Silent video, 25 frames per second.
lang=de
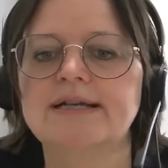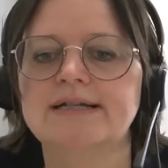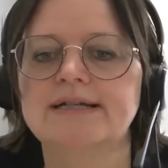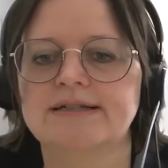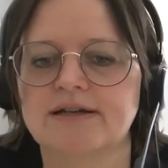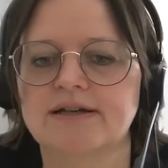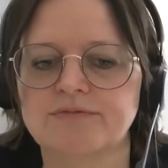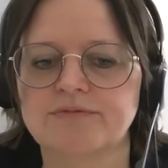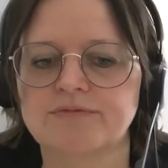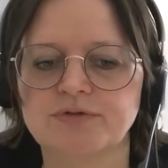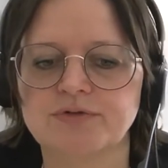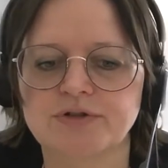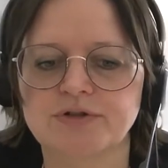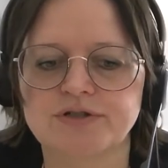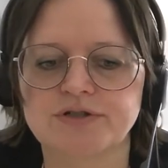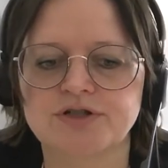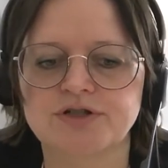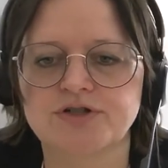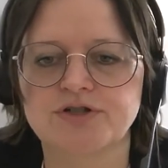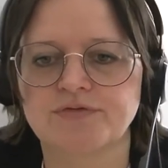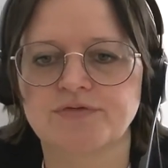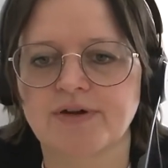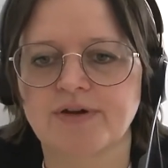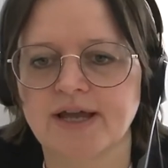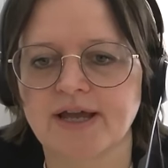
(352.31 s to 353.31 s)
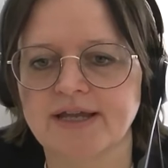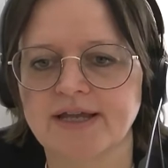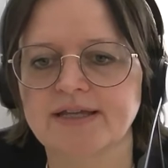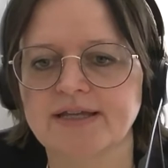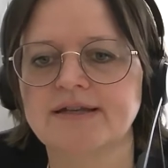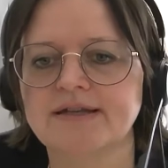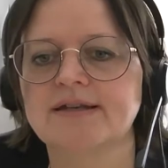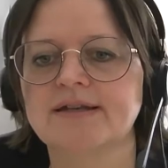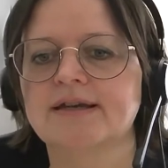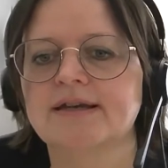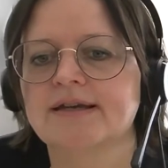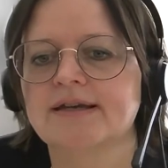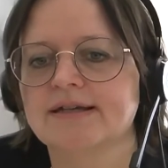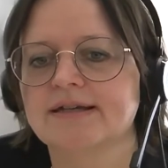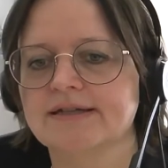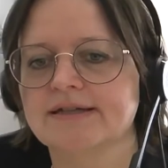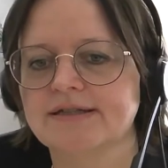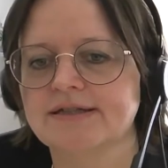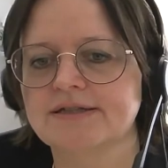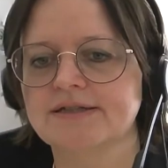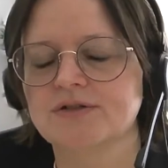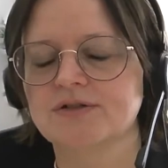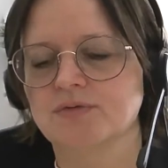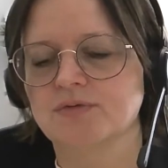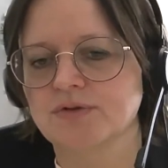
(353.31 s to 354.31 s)
Da würde Schwein,
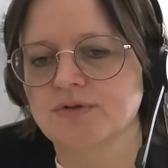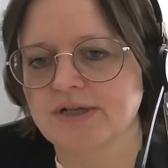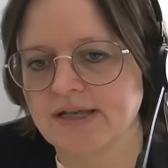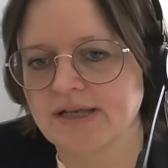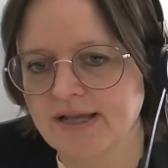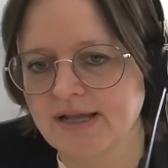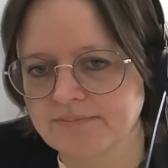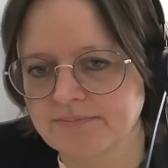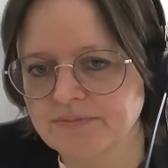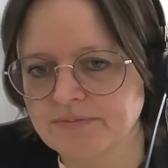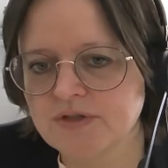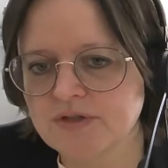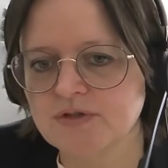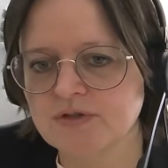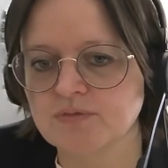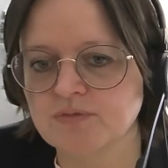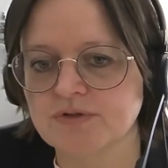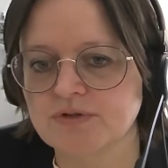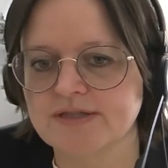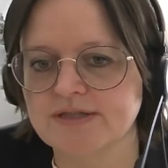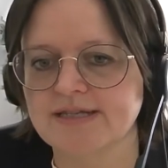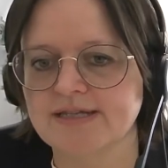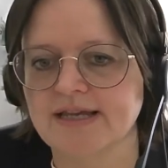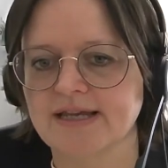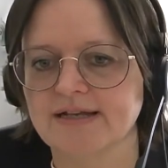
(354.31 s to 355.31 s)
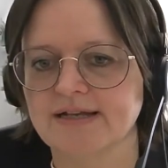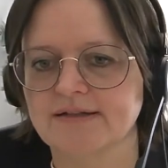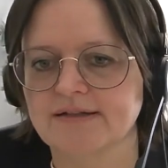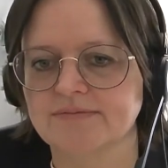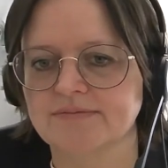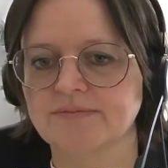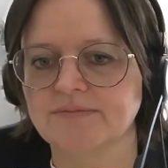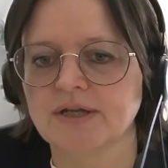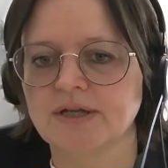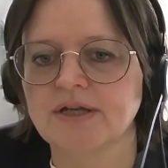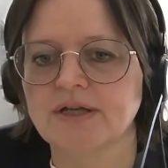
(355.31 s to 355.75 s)
Rind und Lamm zuzählen.